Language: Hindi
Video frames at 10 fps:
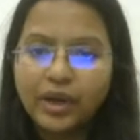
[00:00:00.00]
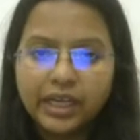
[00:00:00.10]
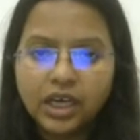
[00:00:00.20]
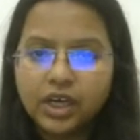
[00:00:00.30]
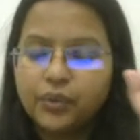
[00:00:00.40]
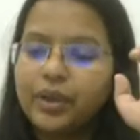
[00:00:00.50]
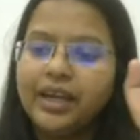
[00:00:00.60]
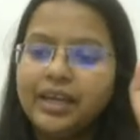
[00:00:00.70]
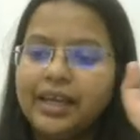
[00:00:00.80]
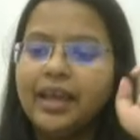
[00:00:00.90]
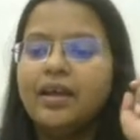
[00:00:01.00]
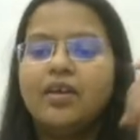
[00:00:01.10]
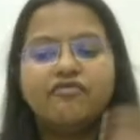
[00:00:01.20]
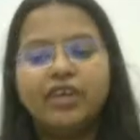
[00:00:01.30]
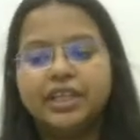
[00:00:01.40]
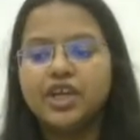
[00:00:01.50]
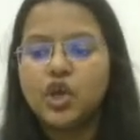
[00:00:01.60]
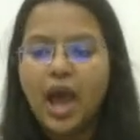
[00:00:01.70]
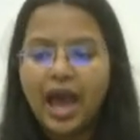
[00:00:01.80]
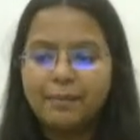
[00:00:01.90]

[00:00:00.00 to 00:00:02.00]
क्लियर करूँगी ठीक है वेदर यू आर